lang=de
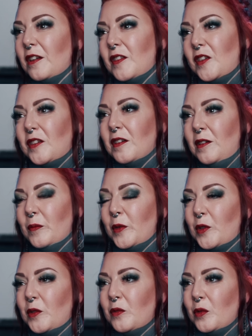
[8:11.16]
Da hat sich dann
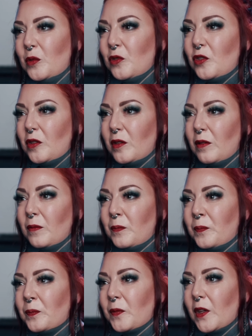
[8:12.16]
jemand gewünscht,
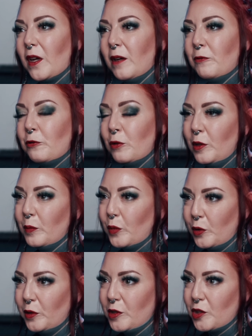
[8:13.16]
ähm, ein
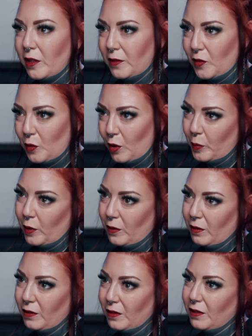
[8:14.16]
Folienbondage
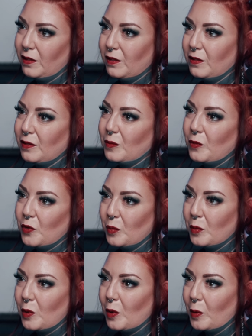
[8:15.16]
ganzkörper äh, zu
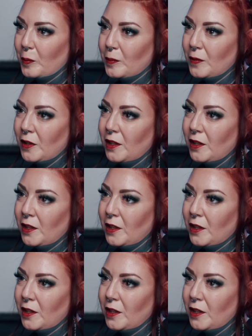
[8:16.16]
bekommen,